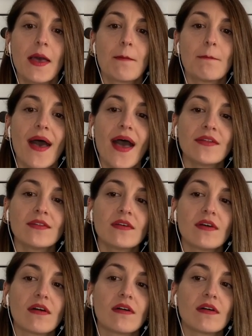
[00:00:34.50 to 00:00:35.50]
Ben
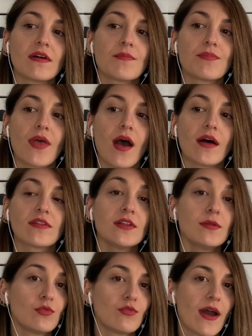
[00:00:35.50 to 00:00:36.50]
e,
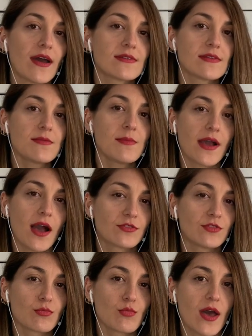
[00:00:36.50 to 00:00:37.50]
Atılım Üniversitesi
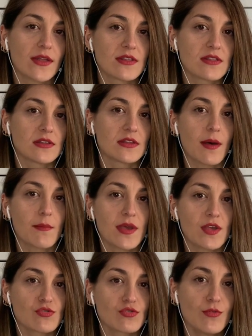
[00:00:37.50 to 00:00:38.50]
Mekatronik Mühendisliğinden
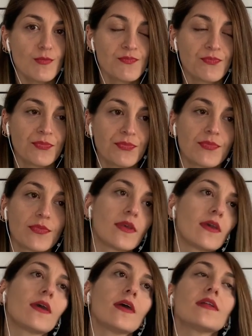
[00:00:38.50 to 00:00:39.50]
mezunum.
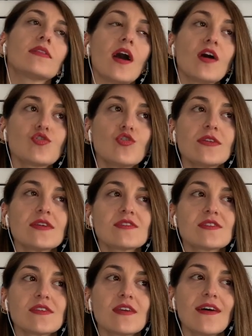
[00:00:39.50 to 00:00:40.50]
Daha
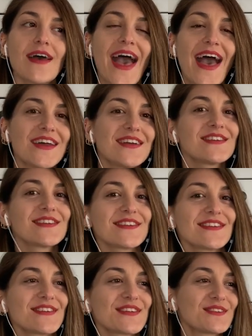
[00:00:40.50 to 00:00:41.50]
sonrasında her
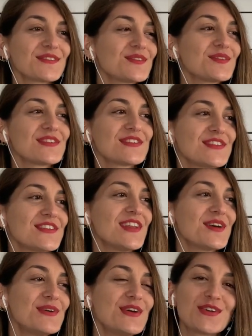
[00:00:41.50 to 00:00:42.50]
e,
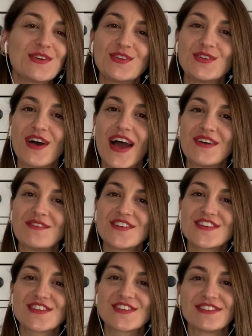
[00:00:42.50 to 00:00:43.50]
sinemaya gönül
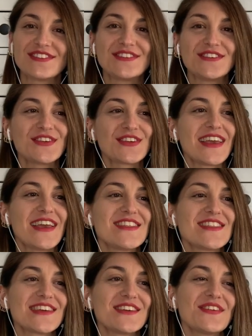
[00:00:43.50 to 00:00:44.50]
vermiş Türk
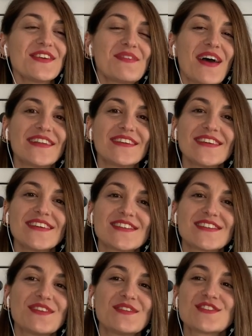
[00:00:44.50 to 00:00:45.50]
genci gibi ben de
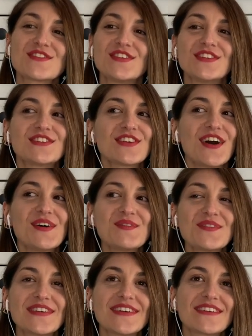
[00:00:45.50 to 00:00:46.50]
sinemacı olacağım.